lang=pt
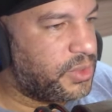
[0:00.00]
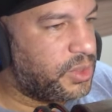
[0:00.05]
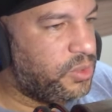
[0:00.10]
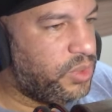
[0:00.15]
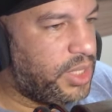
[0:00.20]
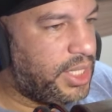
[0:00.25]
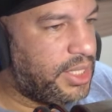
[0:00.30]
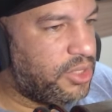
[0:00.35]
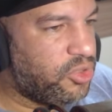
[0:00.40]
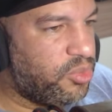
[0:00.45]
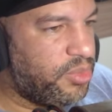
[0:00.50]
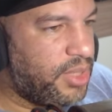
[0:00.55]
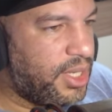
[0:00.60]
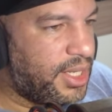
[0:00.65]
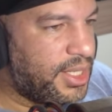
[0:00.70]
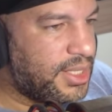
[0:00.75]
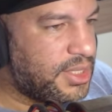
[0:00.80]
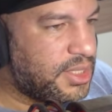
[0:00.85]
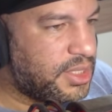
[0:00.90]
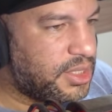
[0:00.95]
Tem um cara com
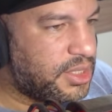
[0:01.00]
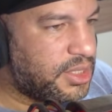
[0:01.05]
uma asa